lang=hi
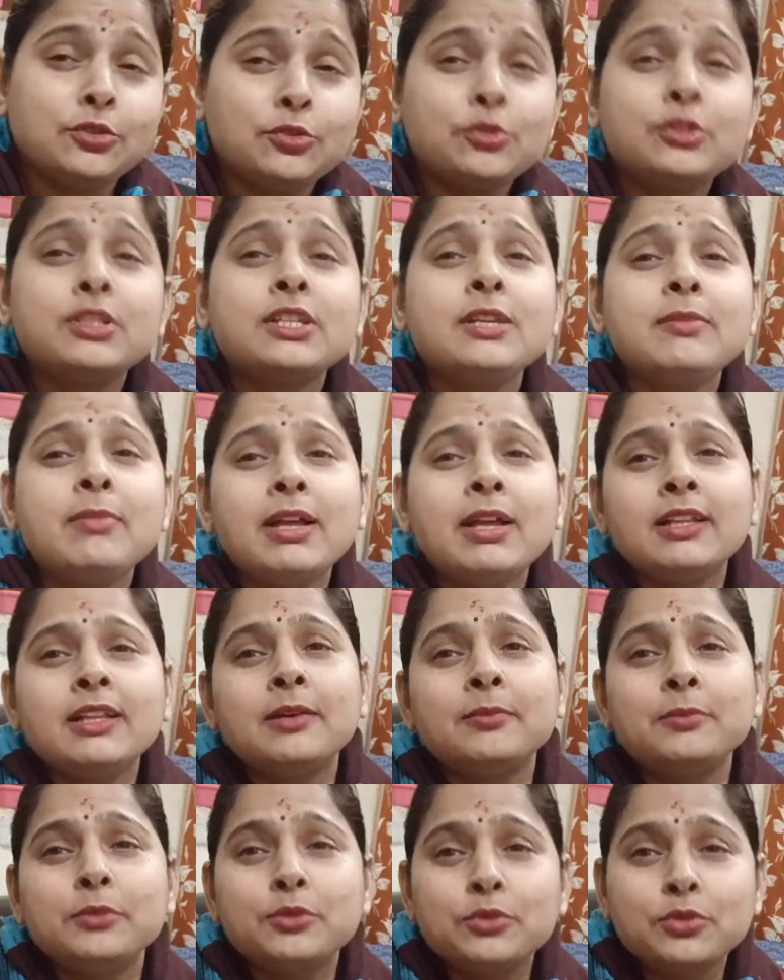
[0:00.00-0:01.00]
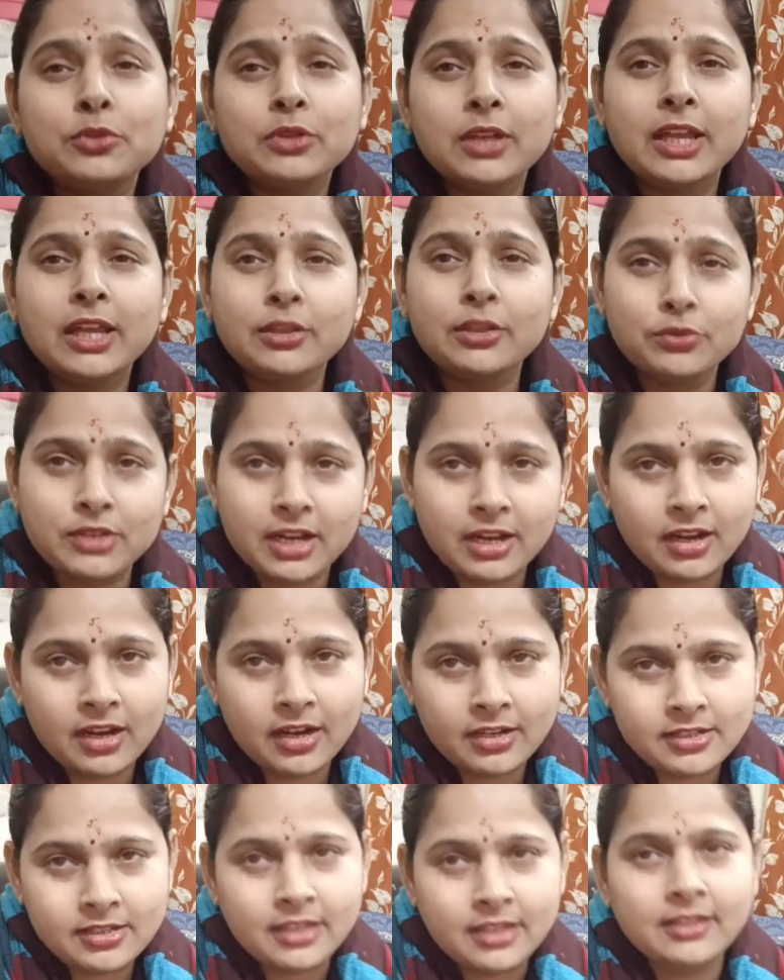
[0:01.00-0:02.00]
उसके बाद हम लोग एक दूसरे के
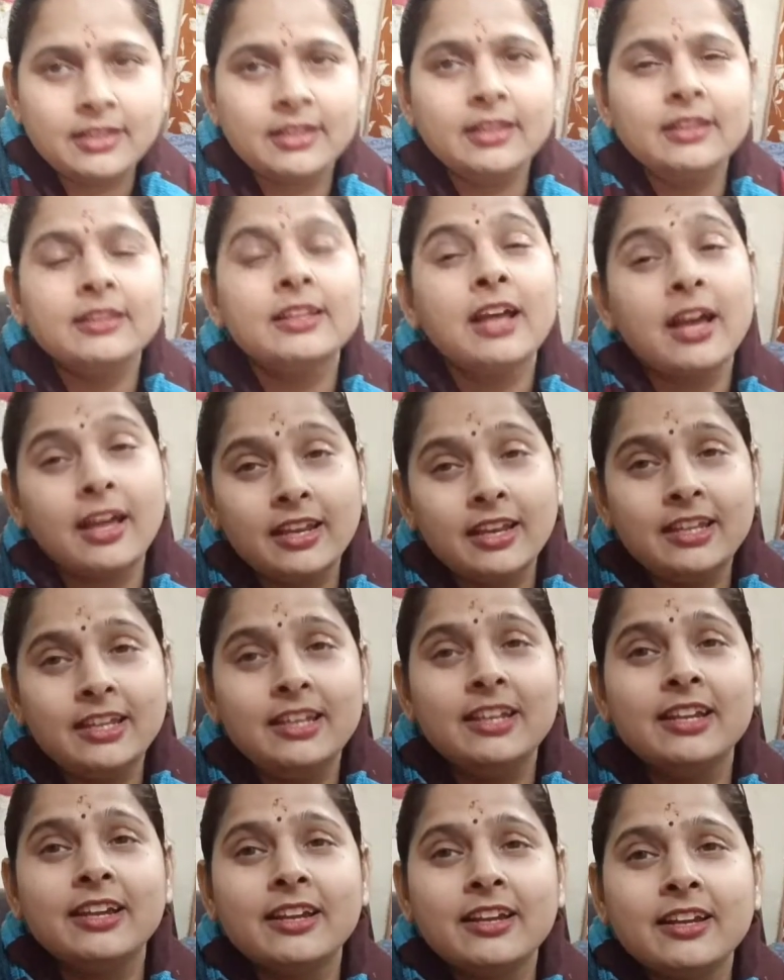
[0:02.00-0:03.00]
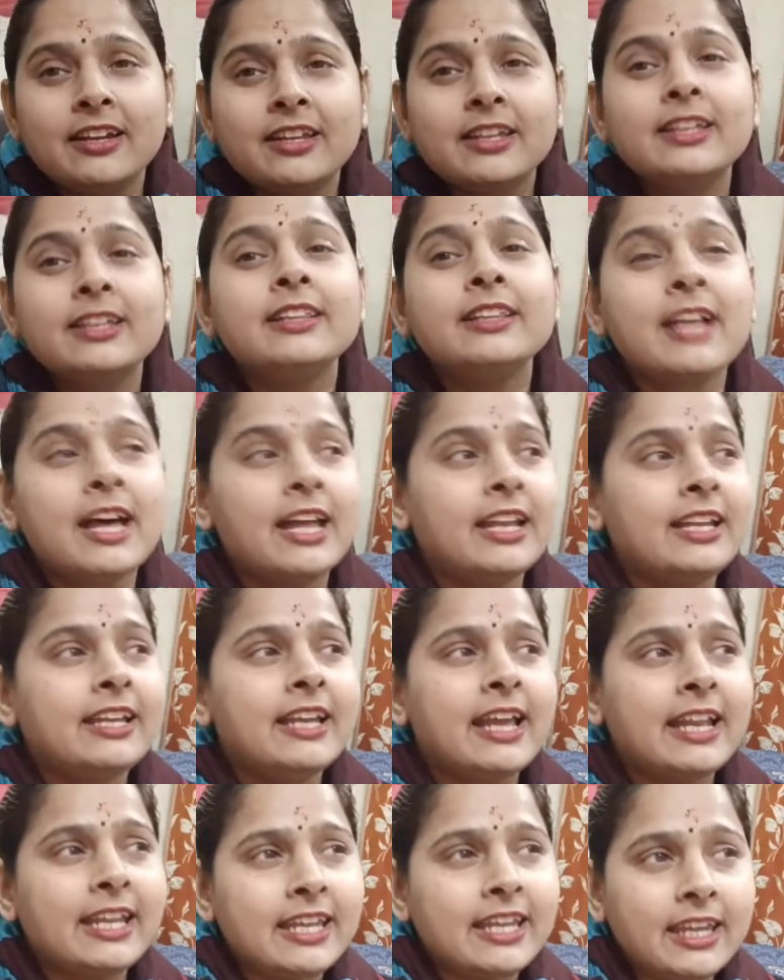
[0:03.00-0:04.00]
घर जाते हैं थाली लेकर के थाली
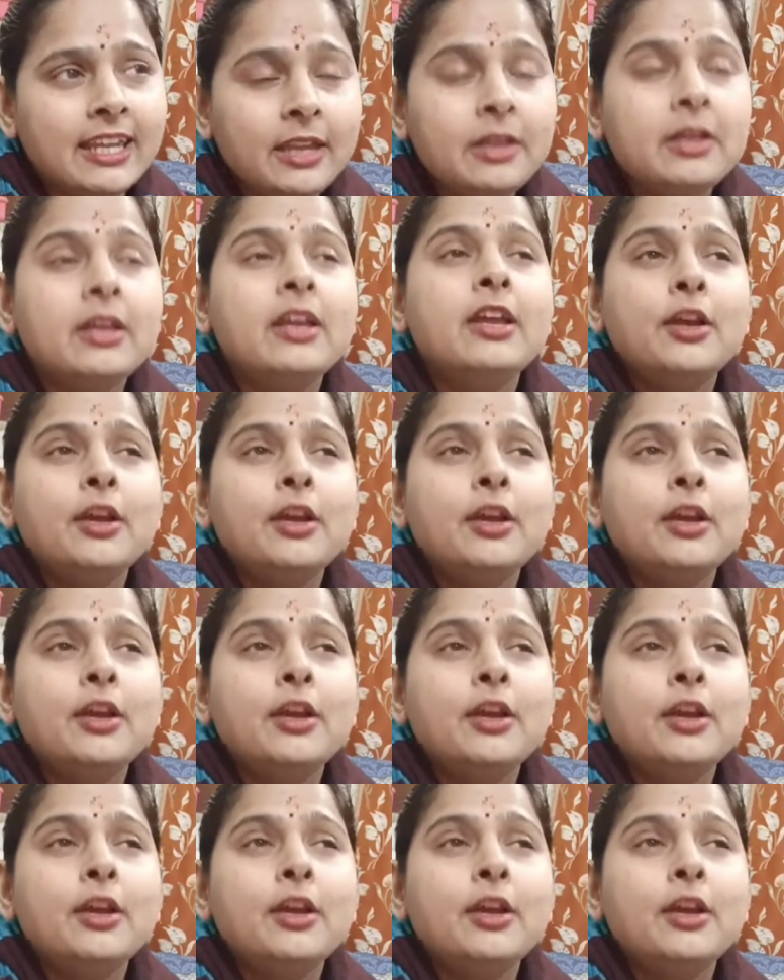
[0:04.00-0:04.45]
यानी कि